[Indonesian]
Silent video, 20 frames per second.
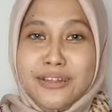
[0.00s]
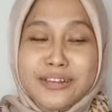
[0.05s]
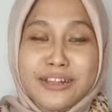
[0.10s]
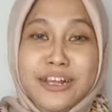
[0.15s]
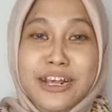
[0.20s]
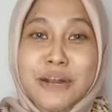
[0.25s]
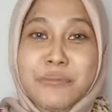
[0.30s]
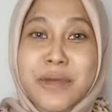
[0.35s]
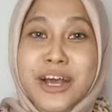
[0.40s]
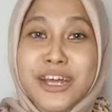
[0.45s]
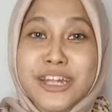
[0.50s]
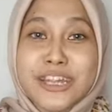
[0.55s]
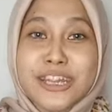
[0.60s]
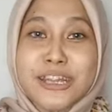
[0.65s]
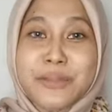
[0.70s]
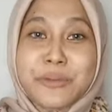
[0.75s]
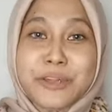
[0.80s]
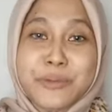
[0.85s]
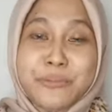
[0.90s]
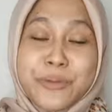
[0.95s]
seger banget
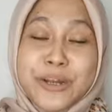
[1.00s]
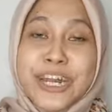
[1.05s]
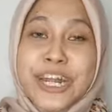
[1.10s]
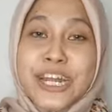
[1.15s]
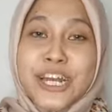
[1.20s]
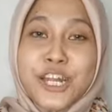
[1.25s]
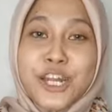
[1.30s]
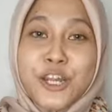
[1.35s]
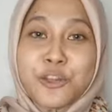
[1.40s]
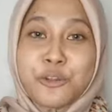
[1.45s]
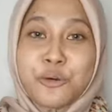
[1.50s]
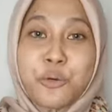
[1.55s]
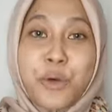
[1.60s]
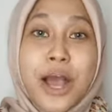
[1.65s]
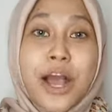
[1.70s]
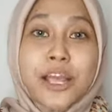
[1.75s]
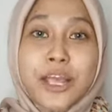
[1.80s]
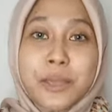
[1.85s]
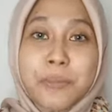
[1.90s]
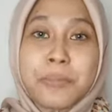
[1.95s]
teman-teman dan ini tuh
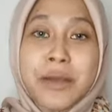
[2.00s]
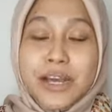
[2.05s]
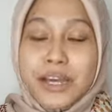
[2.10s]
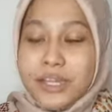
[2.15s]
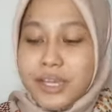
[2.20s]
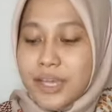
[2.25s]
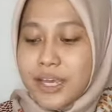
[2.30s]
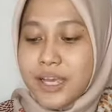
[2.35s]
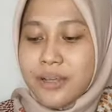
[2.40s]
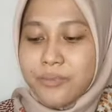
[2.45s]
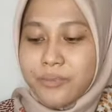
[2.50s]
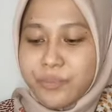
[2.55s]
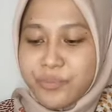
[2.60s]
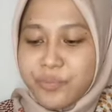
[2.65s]
wangi banget ya.